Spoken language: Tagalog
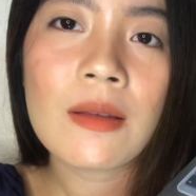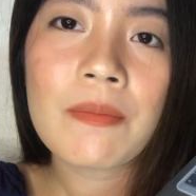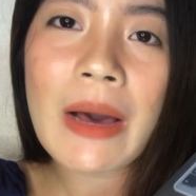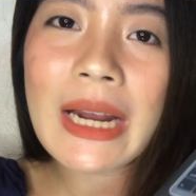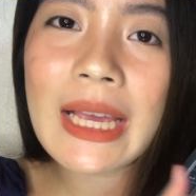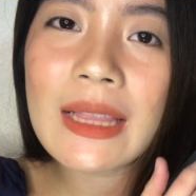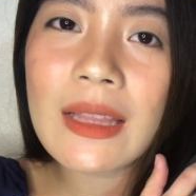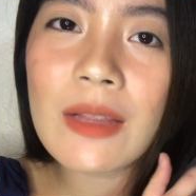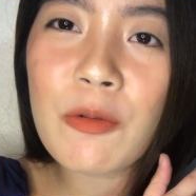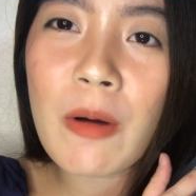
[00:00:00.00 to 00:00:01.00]
para
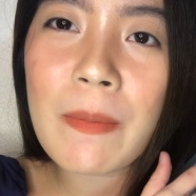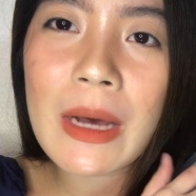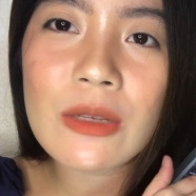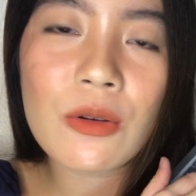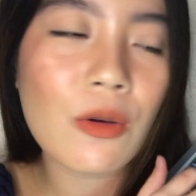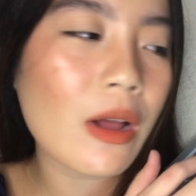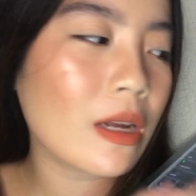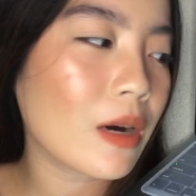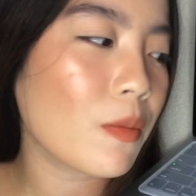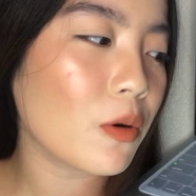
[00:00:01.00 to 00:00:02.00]
hindi pumapasok yung
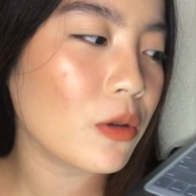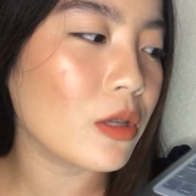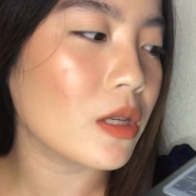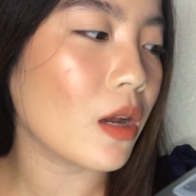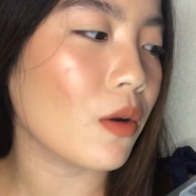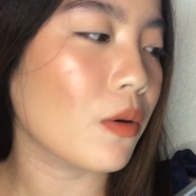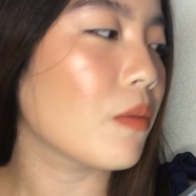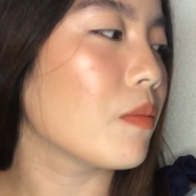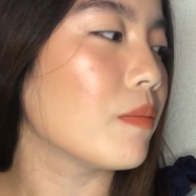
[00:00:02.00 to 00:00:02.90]
alikabok dun sa loob.